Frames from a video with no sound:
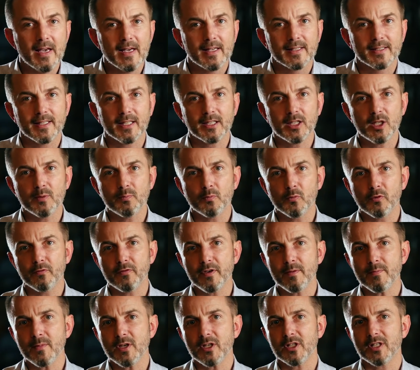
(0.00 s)
Zatem
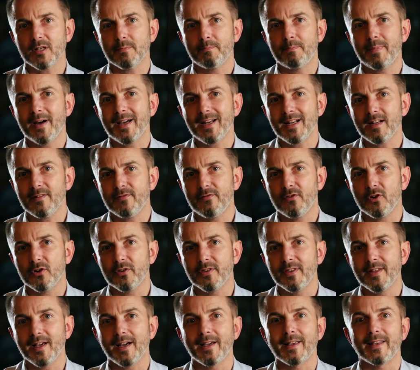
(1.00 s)
mówimy, że para
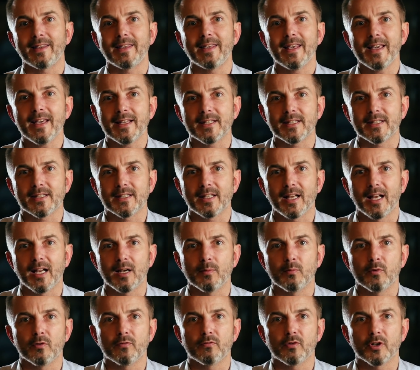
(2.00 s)
wodna jest
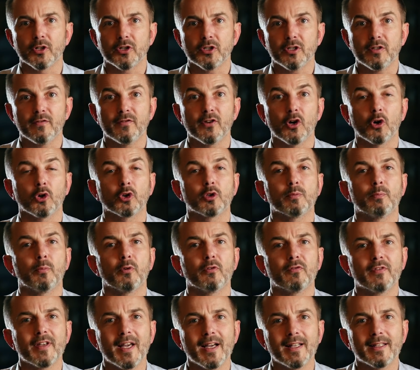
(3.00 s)
albo właściwie
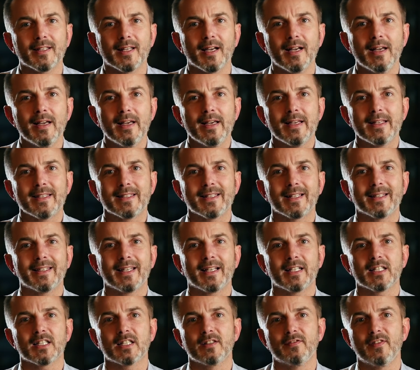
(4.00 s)
odpowiada za za
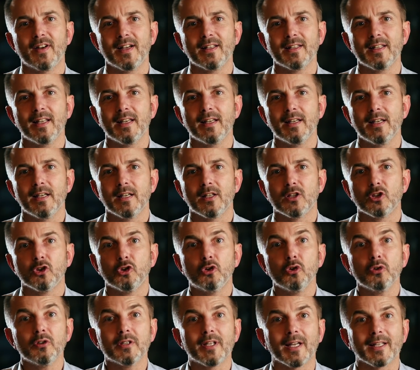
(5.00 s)
tak zwane
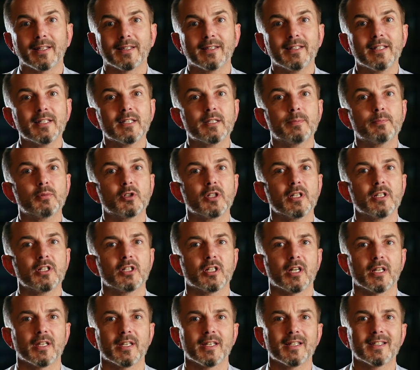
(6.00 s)
dodatnie
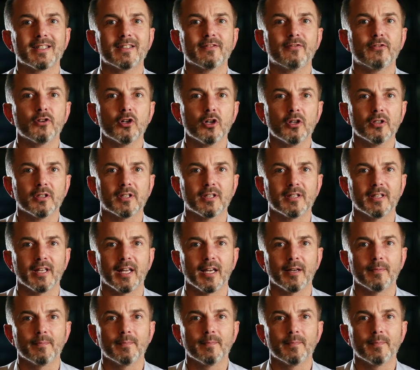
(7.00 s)
sprzężenie zwrotne.